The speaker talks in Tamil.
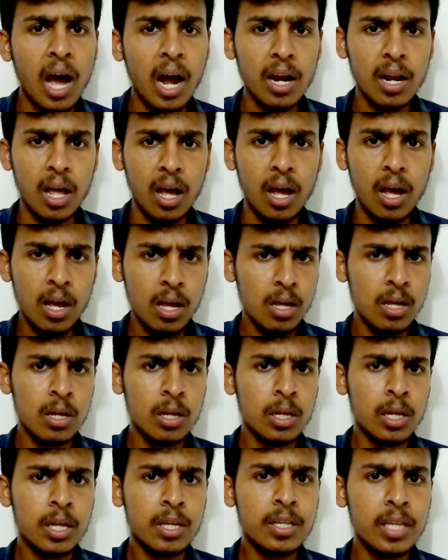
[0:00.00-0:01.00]
ஆனால்
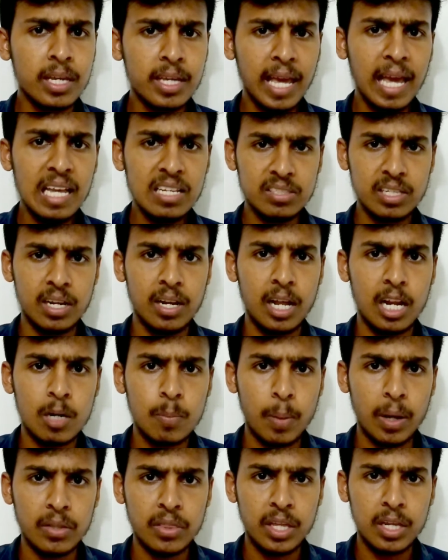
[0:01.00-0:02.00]
இங்கே கேஸ்
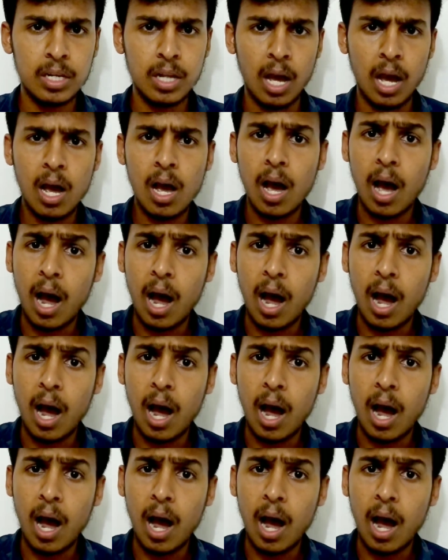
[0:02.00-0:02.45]
என்னன்னு பார்த்தீங்கன்னா